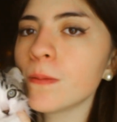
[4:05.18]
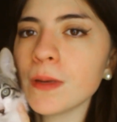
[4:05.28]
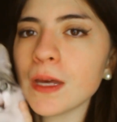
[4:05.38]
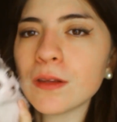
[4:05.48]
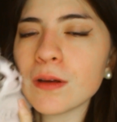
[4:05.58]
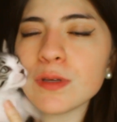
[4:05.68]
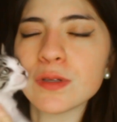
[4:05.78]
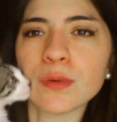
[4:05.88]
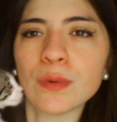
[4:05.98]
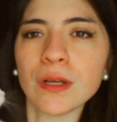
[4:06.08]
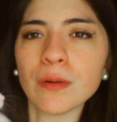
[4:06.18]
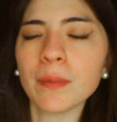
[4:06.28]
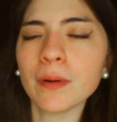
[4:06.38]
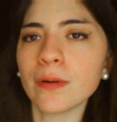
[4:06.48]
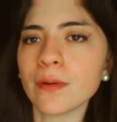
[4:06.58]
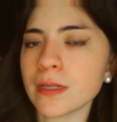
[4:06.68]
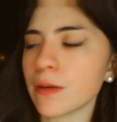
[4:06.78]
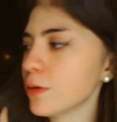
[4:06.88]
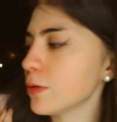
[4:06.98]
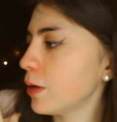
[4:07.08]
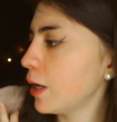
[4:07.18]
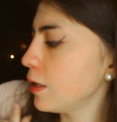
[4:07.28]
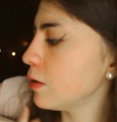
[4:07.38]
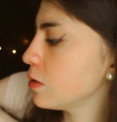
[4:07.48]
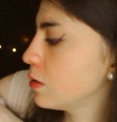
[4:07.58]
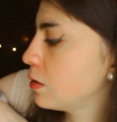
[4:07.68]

Vean a mi sobrino, poco no es hermoso? Ay,